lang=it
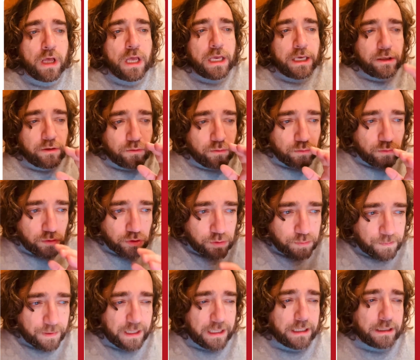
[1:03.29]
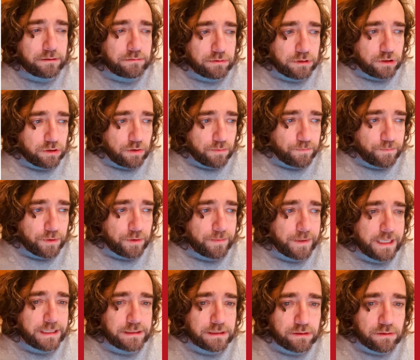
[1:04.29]
in uno spirito di
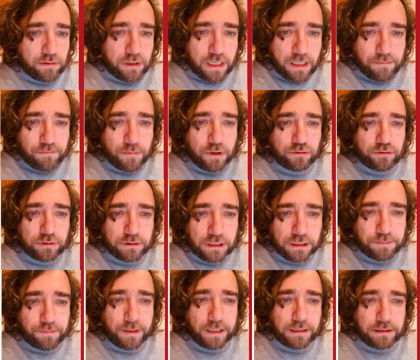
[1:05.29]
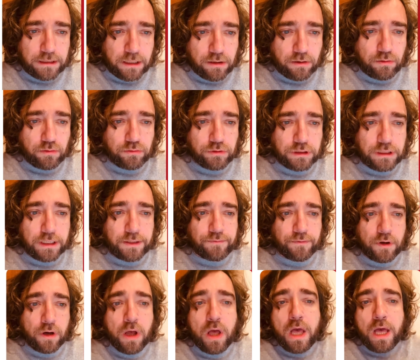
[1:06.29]
compromesso e in modo trasparente e
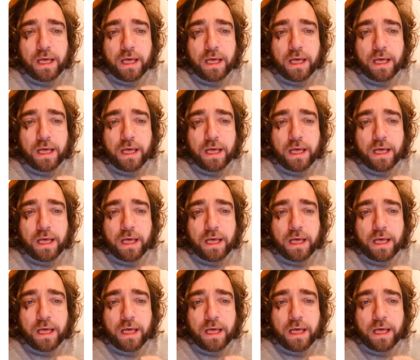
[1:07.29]
inclusivo,